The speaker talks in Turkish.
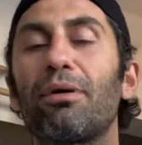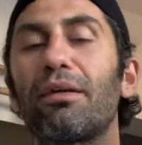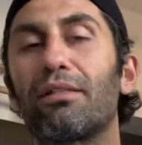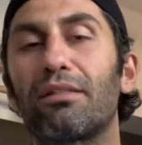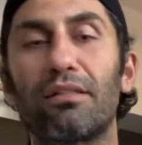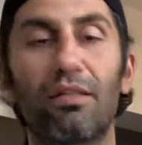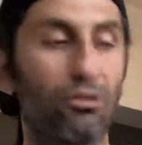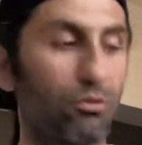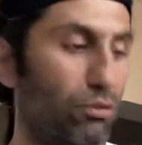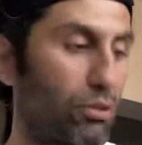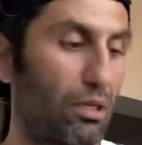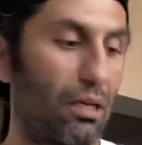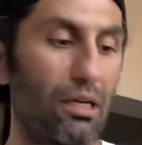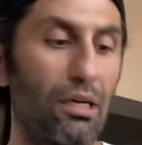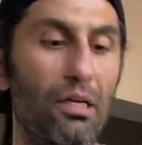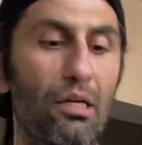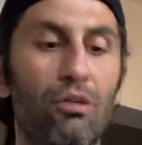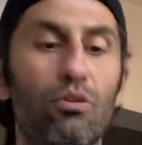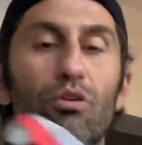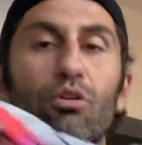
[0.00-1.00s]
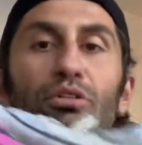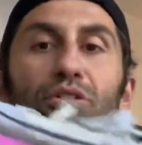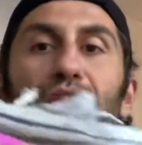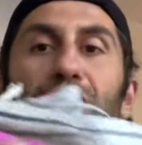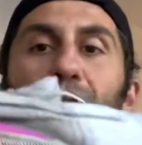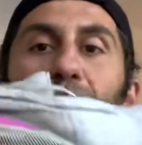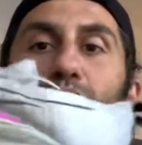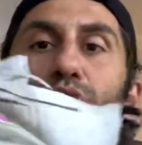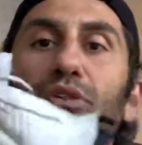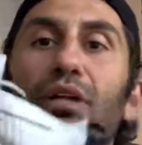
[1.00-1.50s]
Hatta şöyle
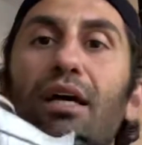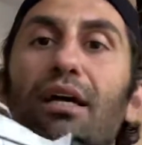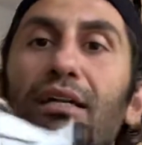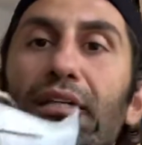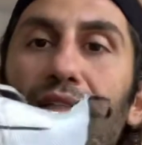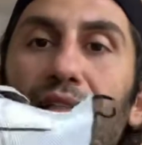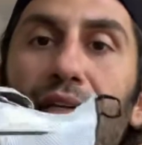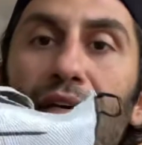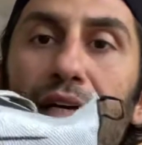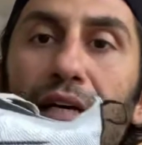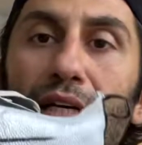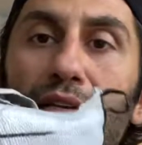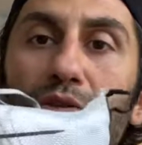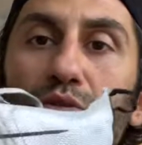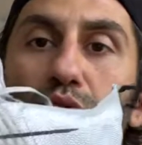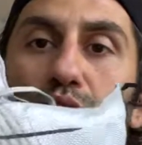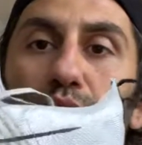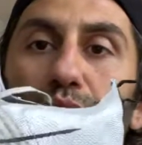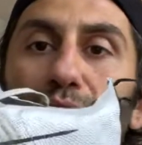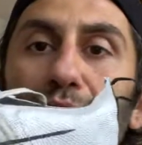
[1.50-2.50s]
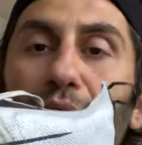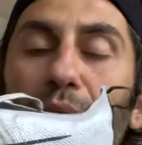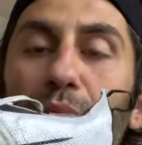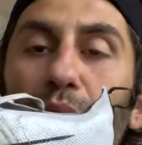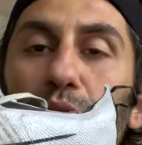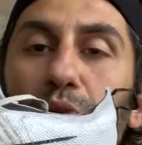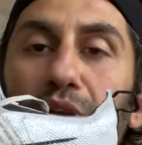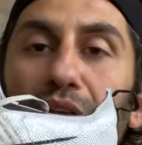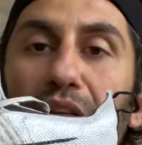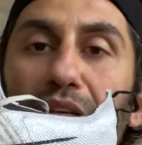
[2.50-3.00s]
göstereyim. Bu Nike'ın Zoom
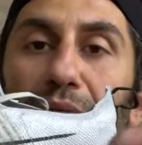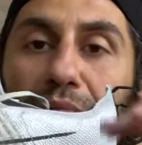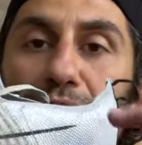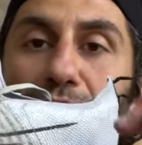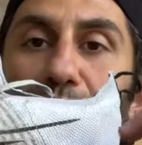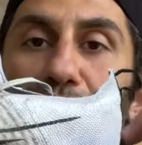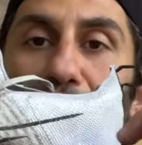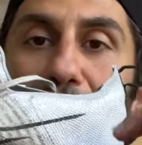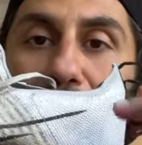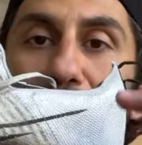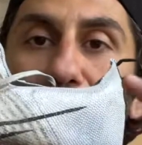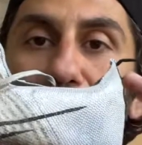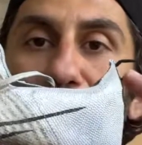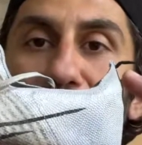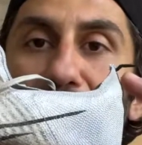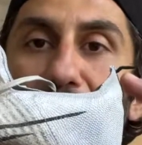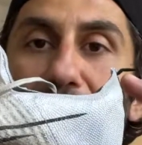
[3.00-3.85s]
Tempo dediğimiz bir ayakkabısı.